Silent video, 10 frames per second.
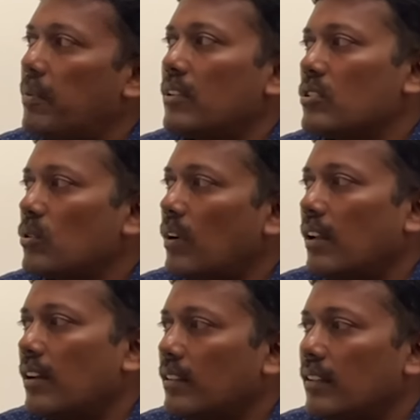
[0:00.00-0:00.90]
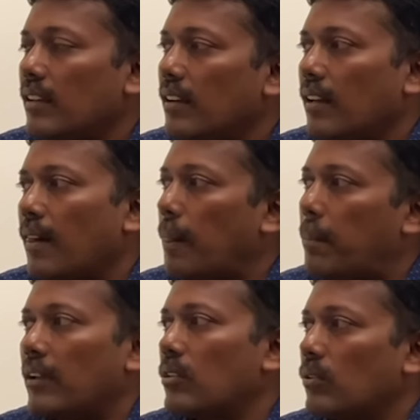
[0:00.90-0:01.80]
ரூபா இருந்ததை
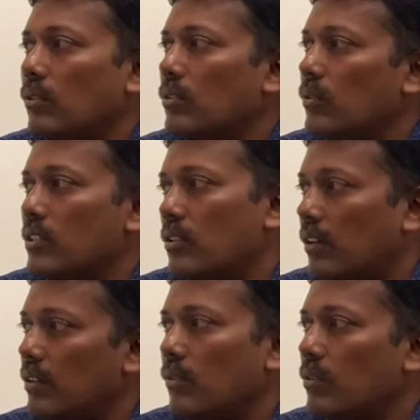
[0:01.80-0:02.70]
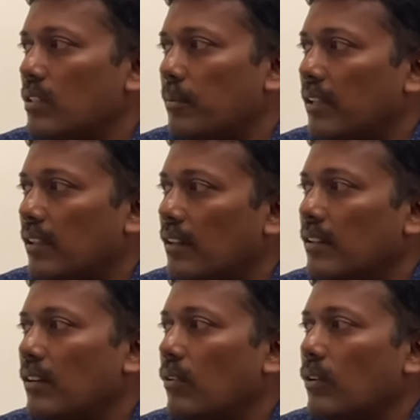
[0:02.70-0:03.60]
பார்த்துருக்கோம் யூஎஸ் டாலர் ஒரு
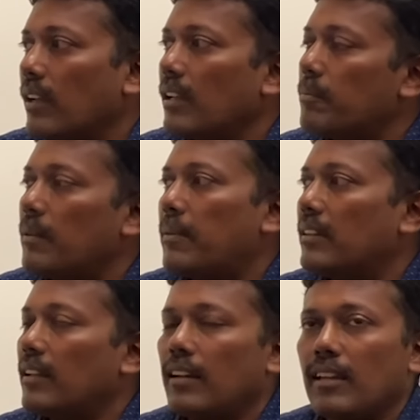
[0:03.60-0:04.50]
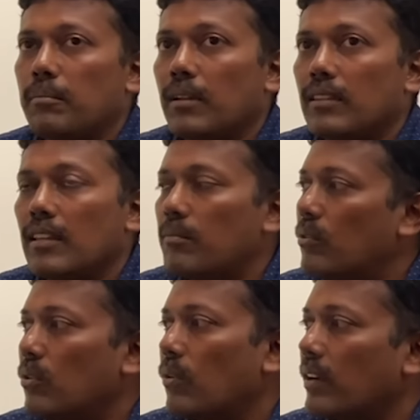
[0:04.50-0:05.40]
சமயத்தில் இப்போ பார்த்தீங்கன்னா எண்பத்தி மூணு ரூபா
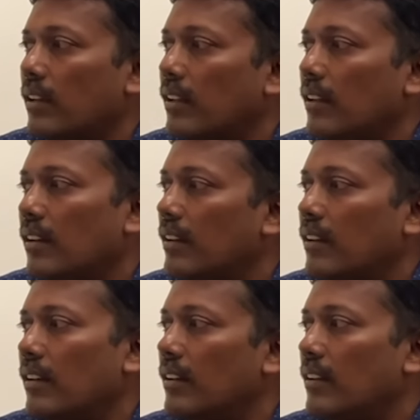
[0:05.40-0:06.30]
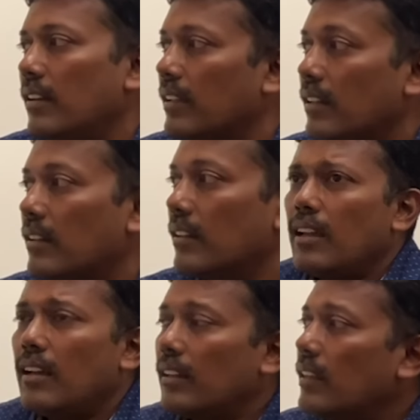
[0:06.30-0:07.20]
கிட்ட இருக்கு
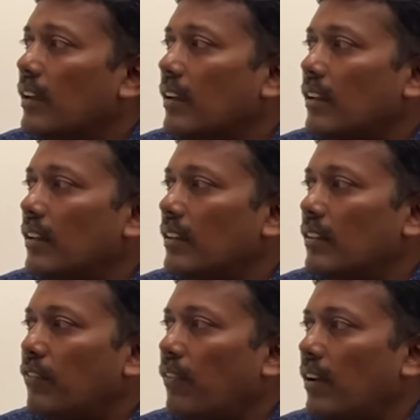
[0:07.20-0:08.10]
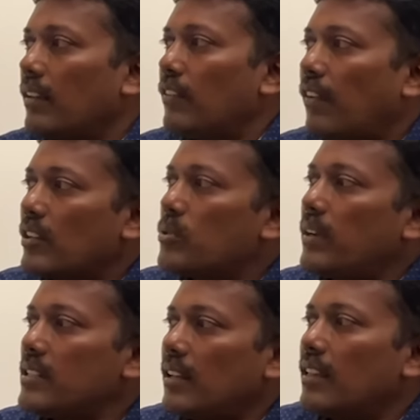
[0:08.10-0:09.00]
இந்த இந்த ஃப்ளக்சுவேஷன்